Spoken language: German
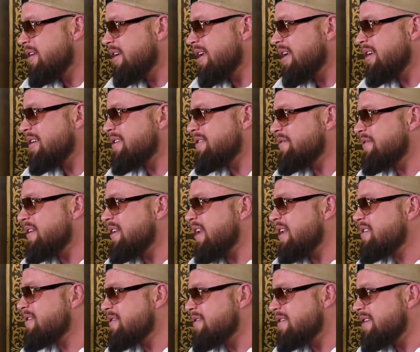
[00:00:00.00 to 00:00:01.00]
oder gegen das
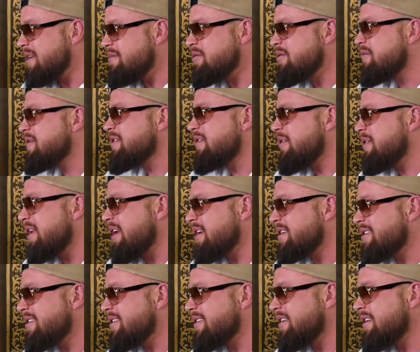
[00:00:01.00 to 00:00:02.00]
Finanzsystem, so wie es heute
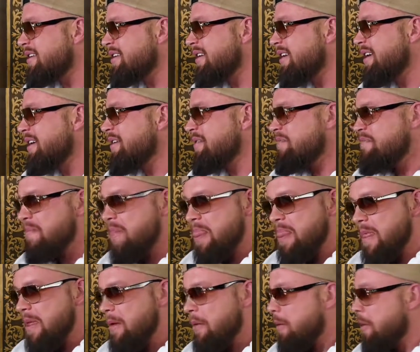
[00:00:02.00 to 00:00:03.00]
existiert,
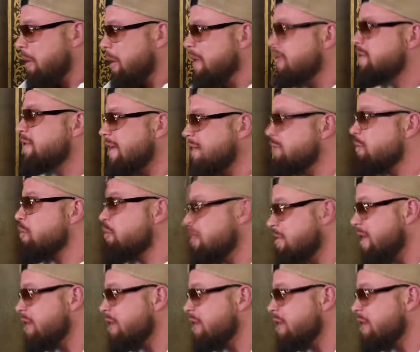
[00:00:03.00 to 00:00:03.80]
so. ist das